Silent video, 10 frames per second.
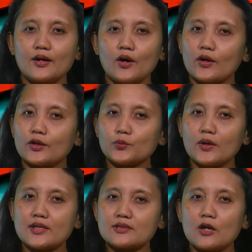Orang
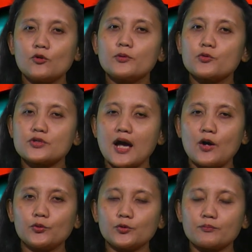tuanya selalu berusaha
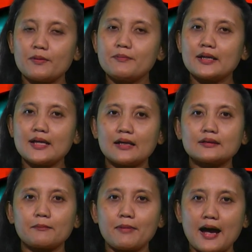untuk memberi yang
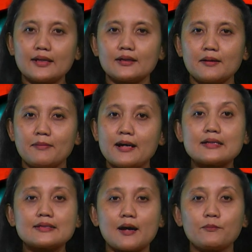terbaik
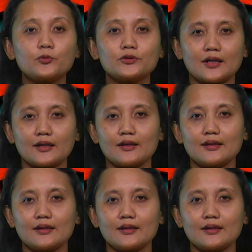bagi sang putri.